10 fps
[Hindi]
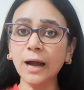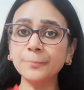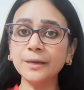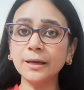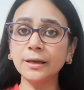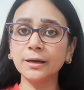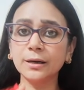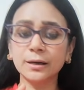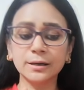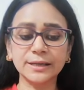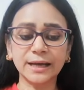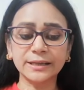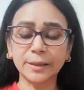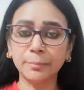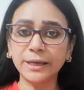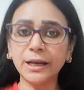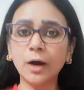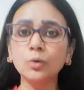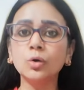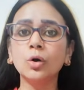आपके आ, क्या कहते हैं
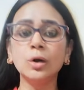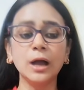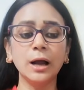महिलाओं को